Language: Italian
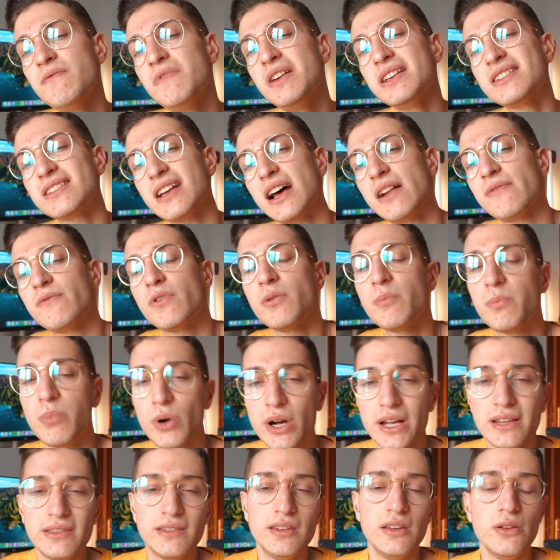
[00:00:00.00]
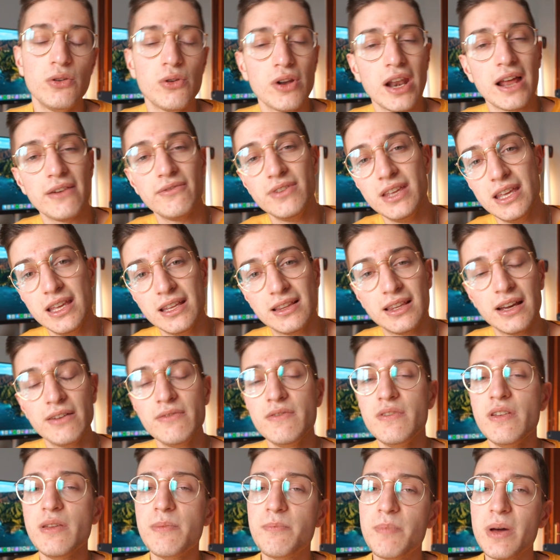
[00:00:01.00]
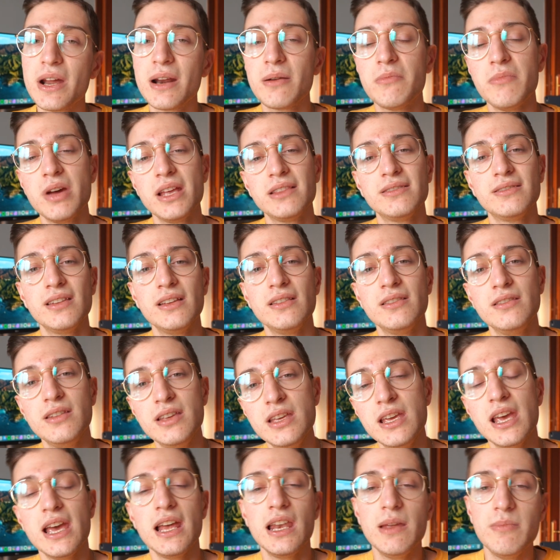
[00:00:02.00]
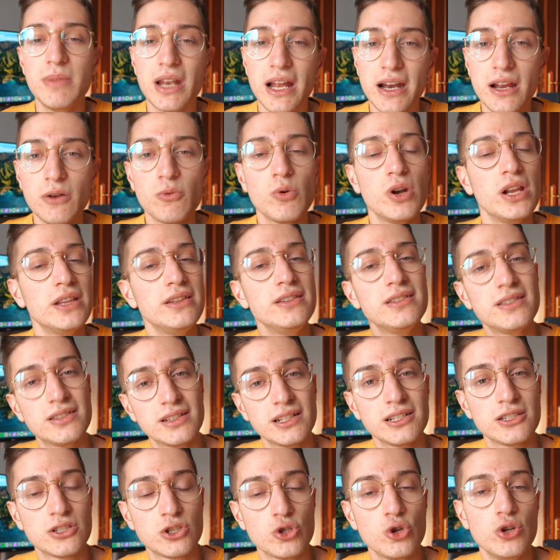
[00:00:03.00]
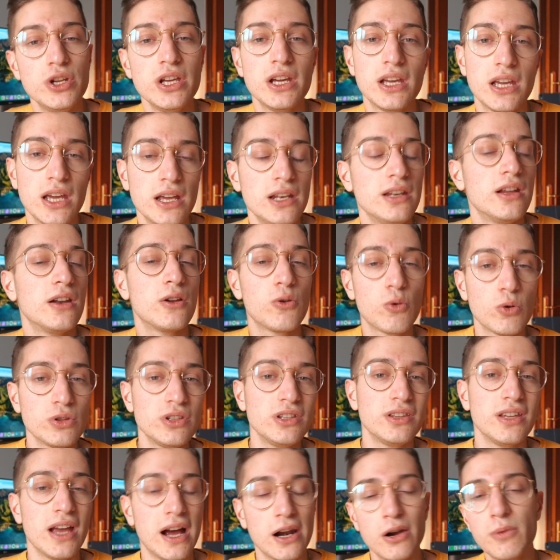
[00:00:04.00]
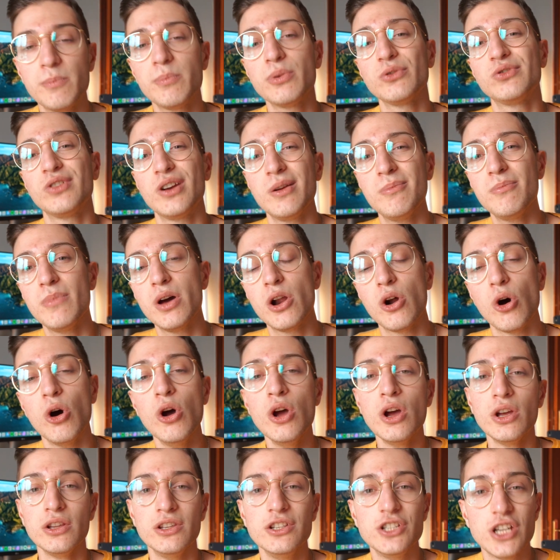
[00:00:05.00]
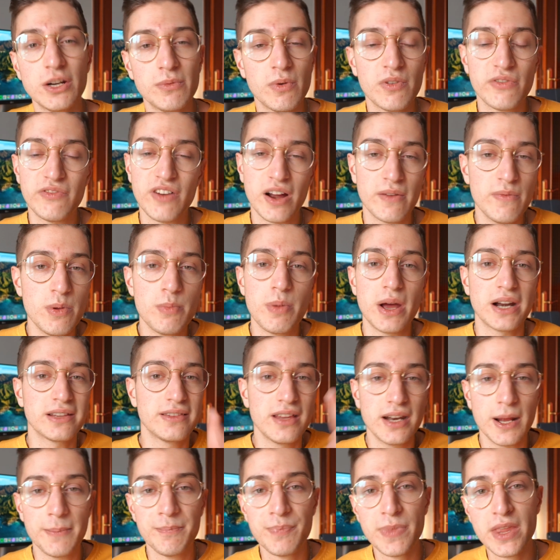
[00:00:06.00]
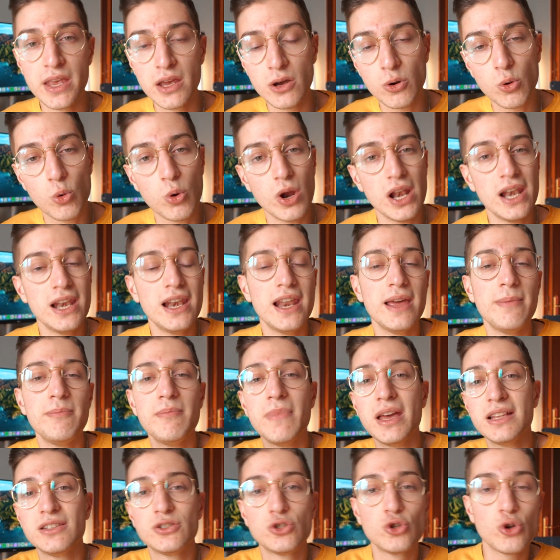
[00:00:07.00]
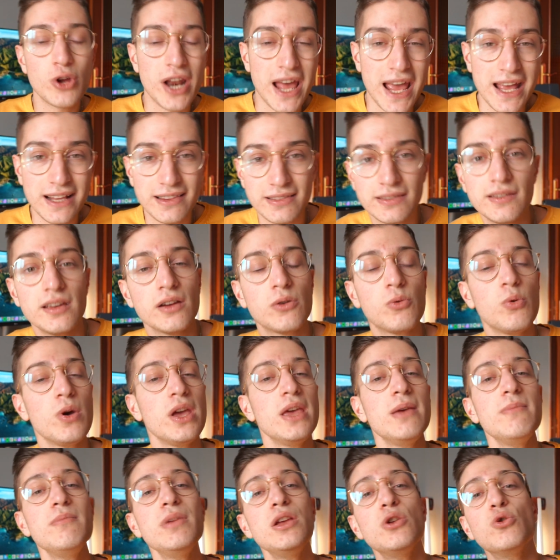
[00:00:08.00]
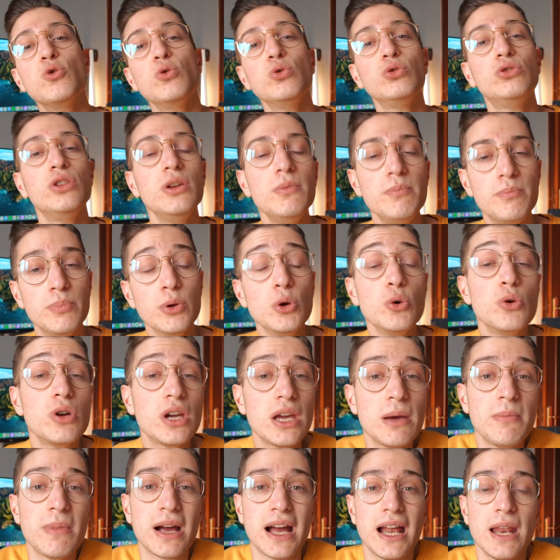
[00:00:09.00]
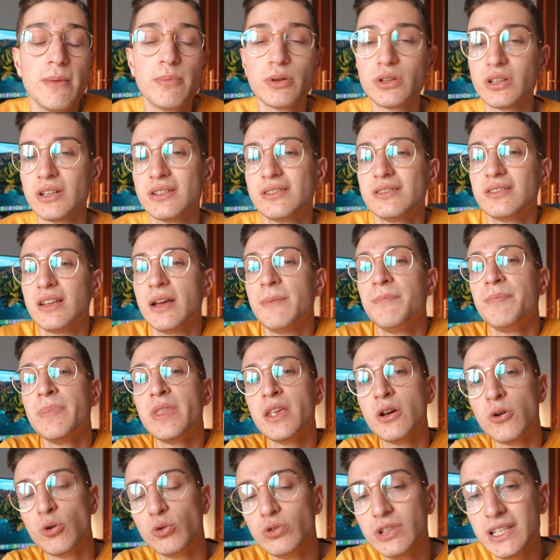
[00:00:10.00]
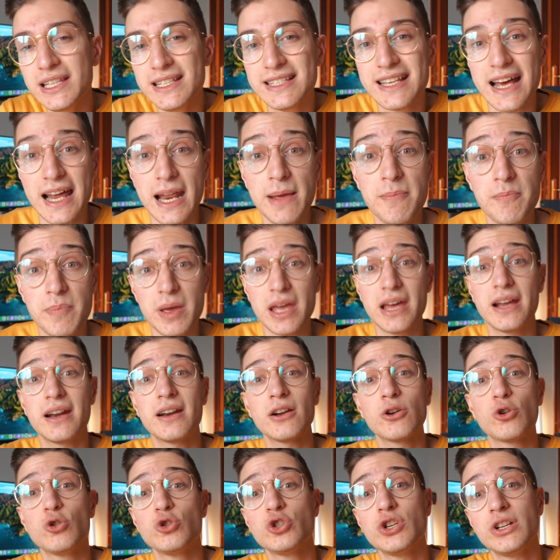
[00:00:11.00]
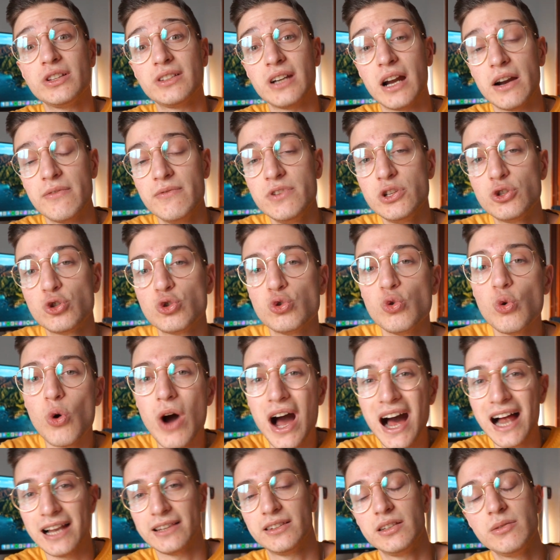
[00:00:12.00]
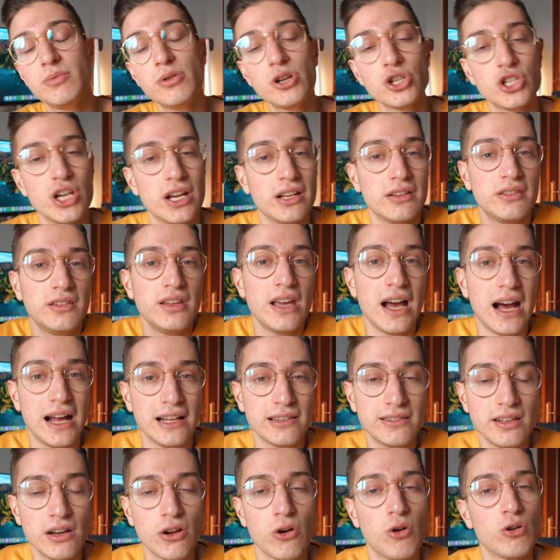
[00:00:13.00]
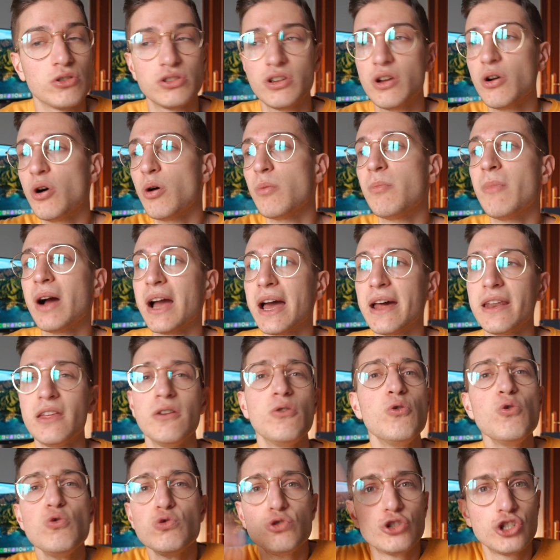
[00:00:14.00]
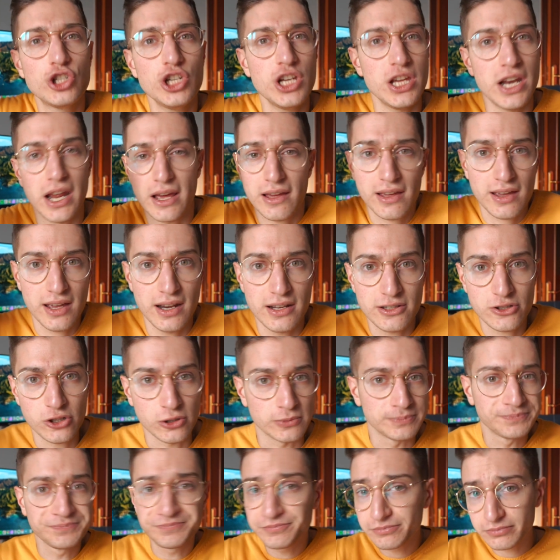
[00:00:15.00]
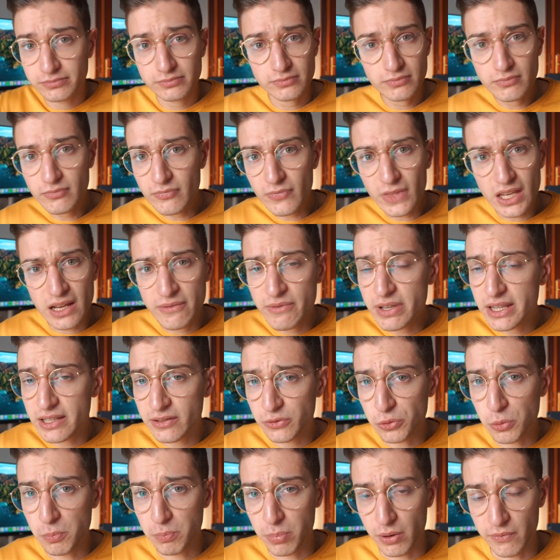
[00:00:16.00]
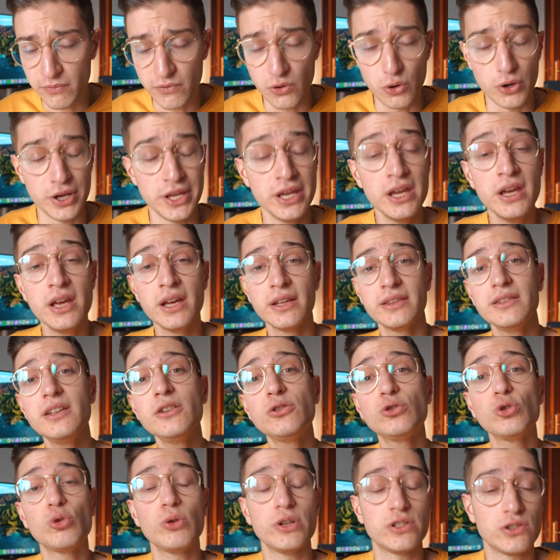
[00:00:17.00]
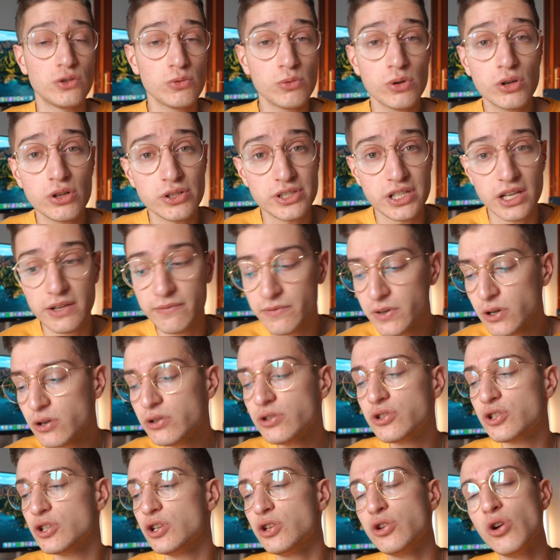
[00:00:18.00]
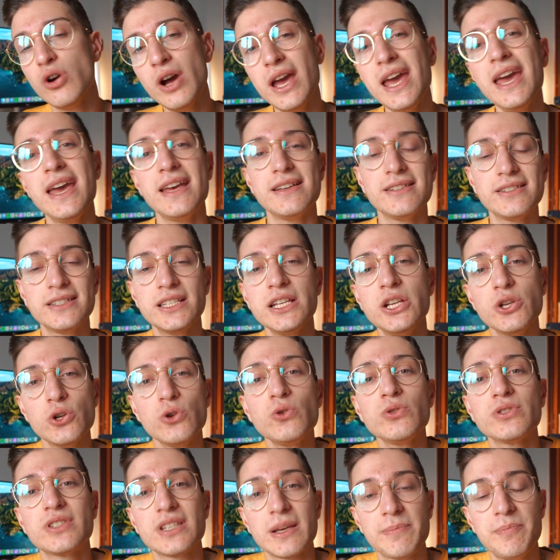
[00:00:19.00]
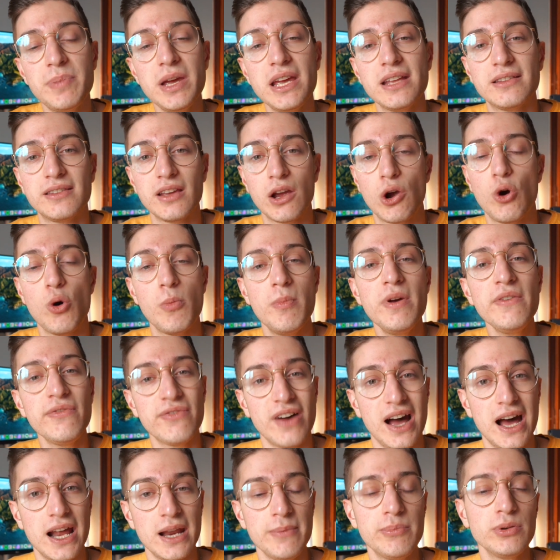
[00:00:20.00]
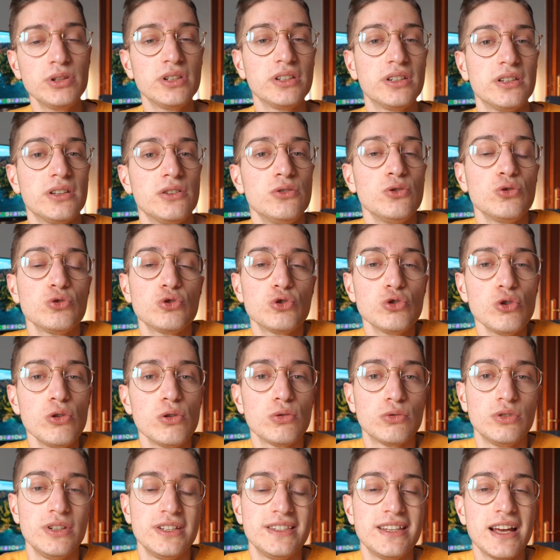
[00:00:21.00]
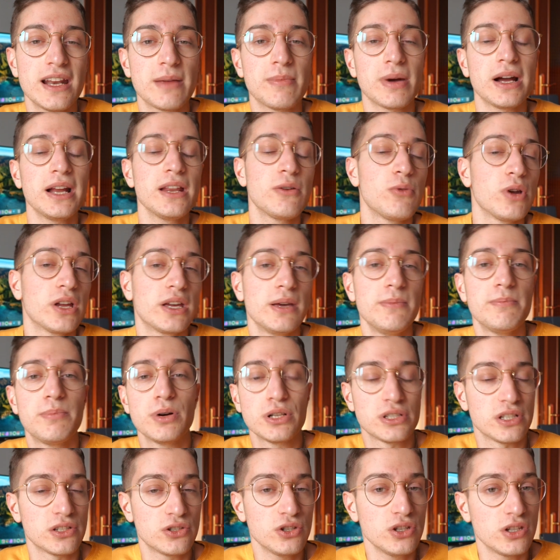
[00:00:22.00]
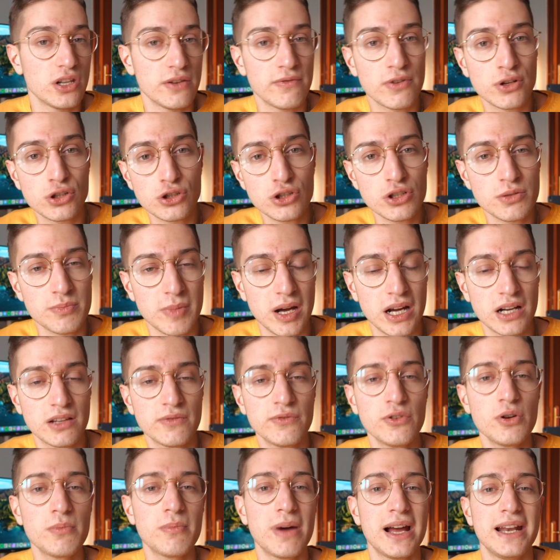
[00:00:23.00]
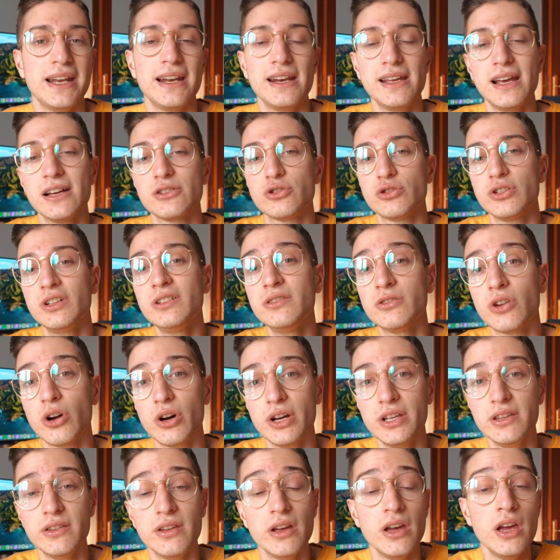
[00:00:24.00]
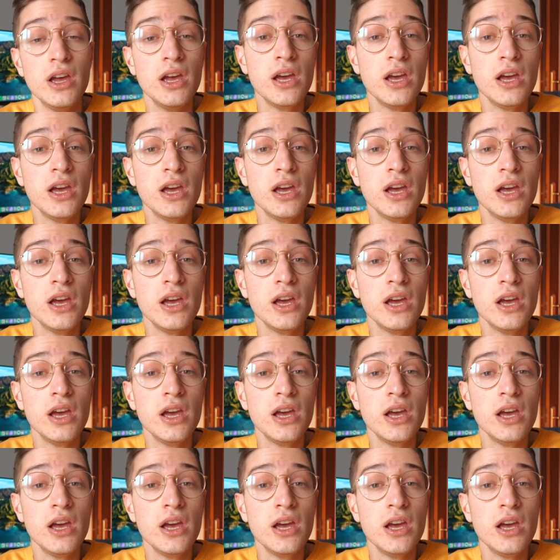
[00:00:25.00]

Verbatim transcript: vi salva un pochettino la vita, vi permette di eliminare quelle distrazioni che nel quotidiano potrebbero, diciamo, farvi perdere quelle quelle mezz'orette, quei minuti in più che magari potreste utilizzare per concentrarvi su altri progetti, altre cose o magari uscire, che ne so, Vedete un po' voi. Detto questo, è qualcosa che vi consiglio e se non sapete come fare potete non solo utilizzare magari qualche impostazione del vostro smartphone, ma nel caso di Android